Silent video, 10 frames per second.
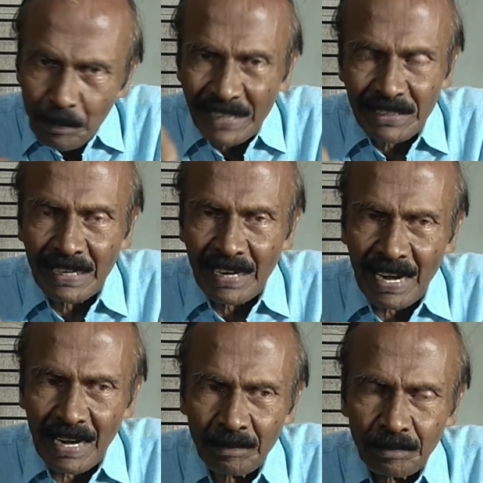பார்த்தீங்கன்னா
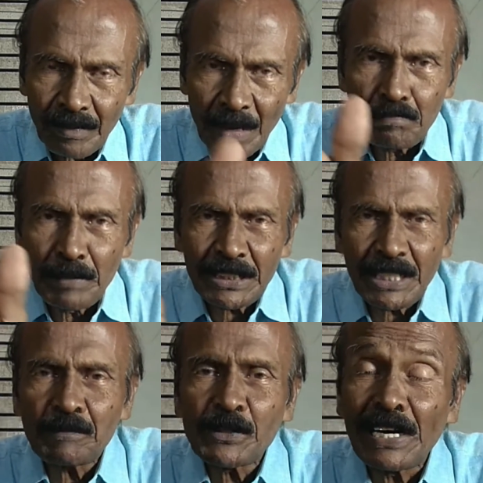
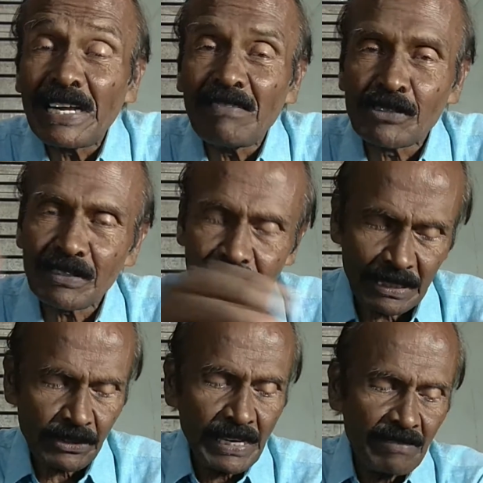பிஷப் ஸ்லீவ்ஸ் இந்த
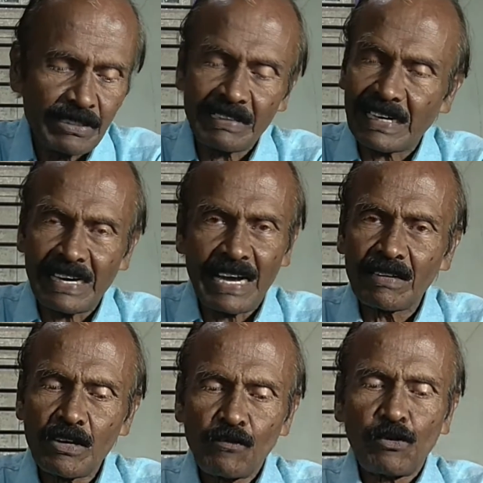ஸ்லீவ்ஸ் இருக்கு இல்லையா
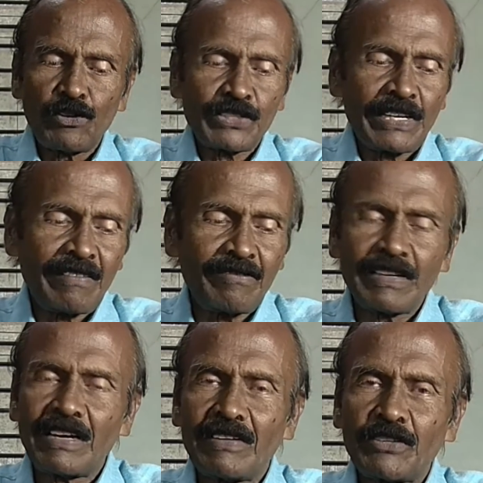ஃபுல் ஸ்லீவ்
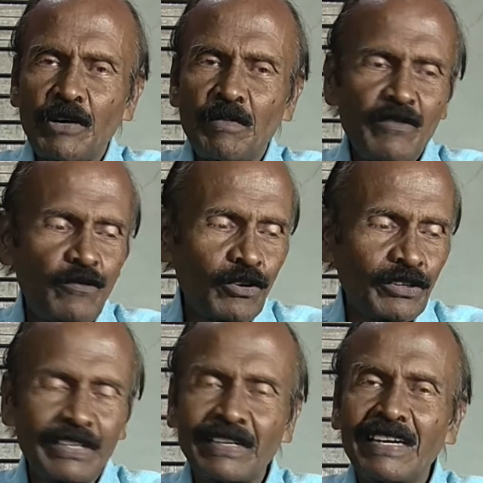த்ரீ பை
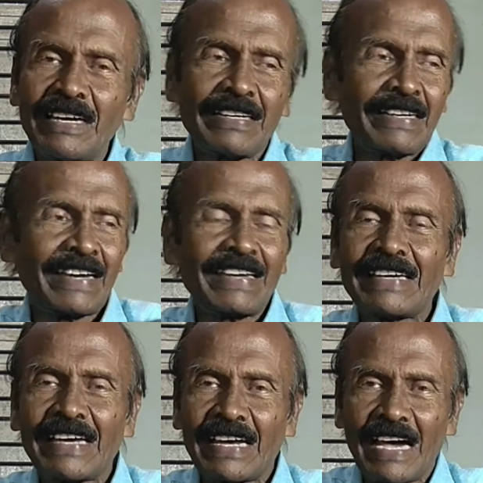ஃபோர்த்து இங்கே
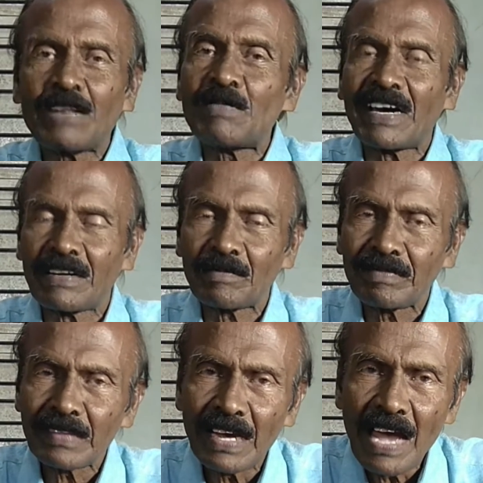இங்கே அது மாதிரி
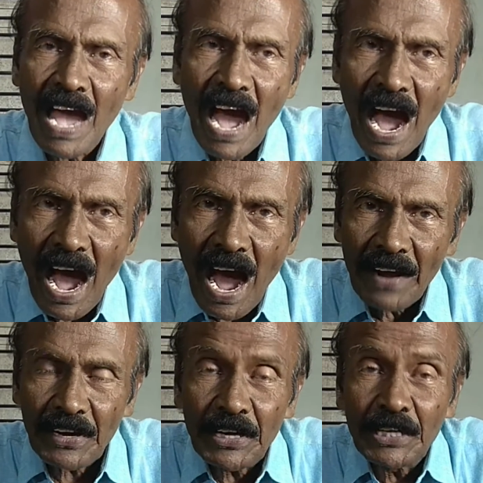
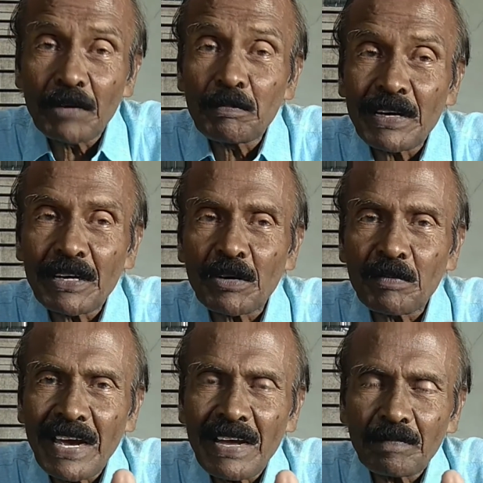ரெண்டு
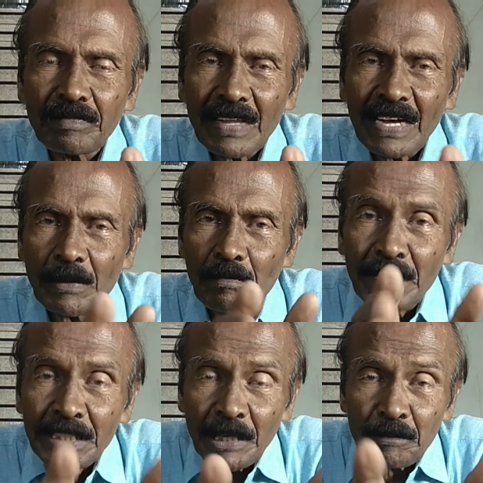பேருக்குமே இந்த
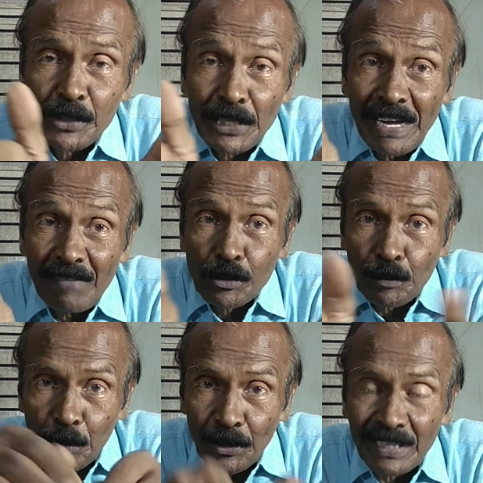பிஷப் ஸ்லீவ்ஸ்
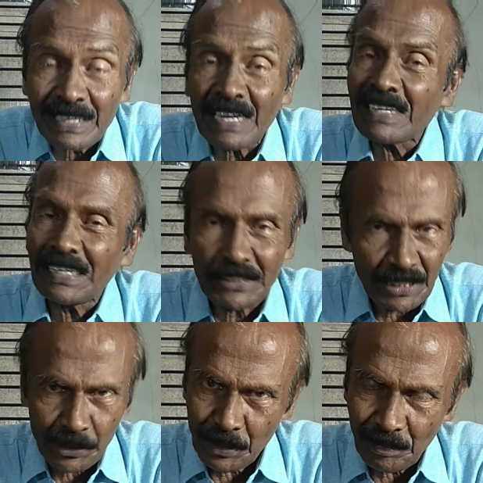போடுறதுலாம்
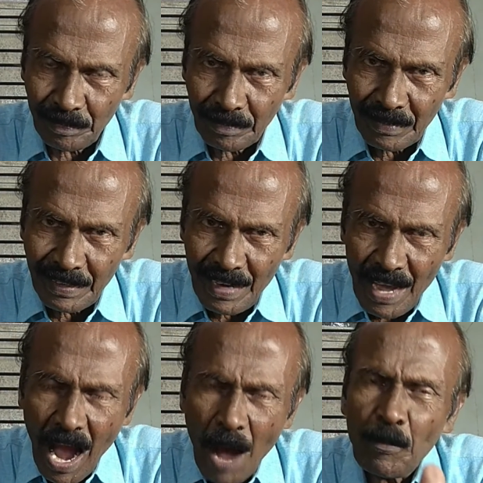இன்ட்ரெஸ்ட்
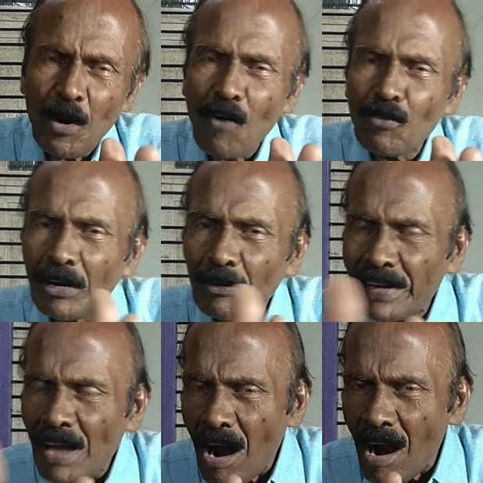அப்போது
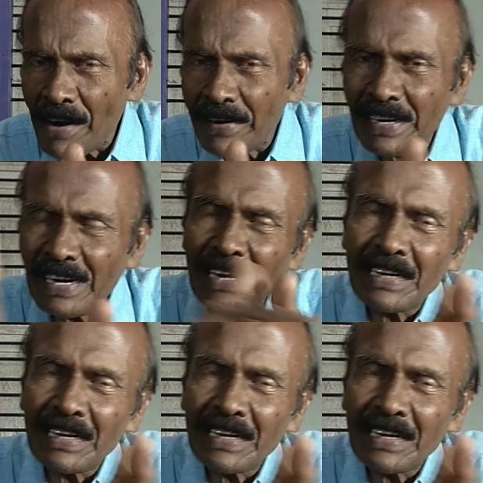அவங்களுடைய ஆடையில்